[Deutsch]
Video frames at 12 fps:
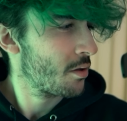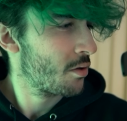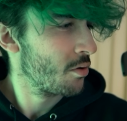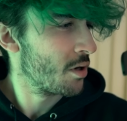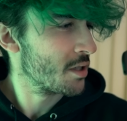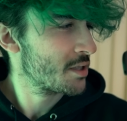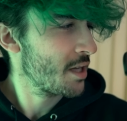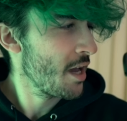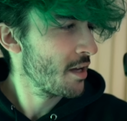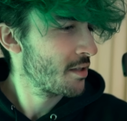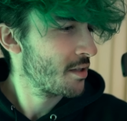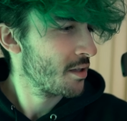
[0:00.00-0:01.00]
Du hast
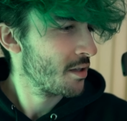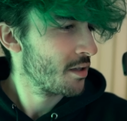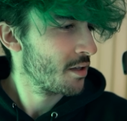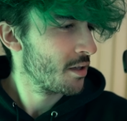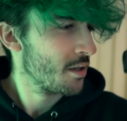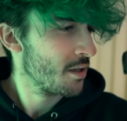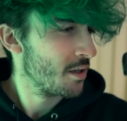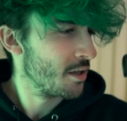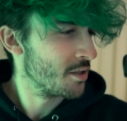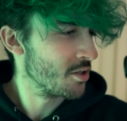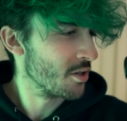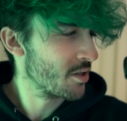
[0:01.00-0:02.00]
recht.
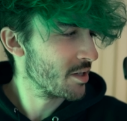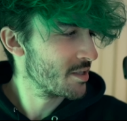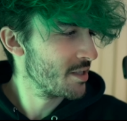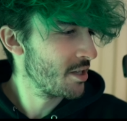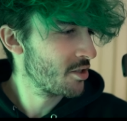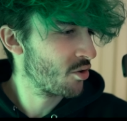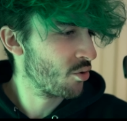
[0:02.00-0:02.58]
Ich sollte das nicht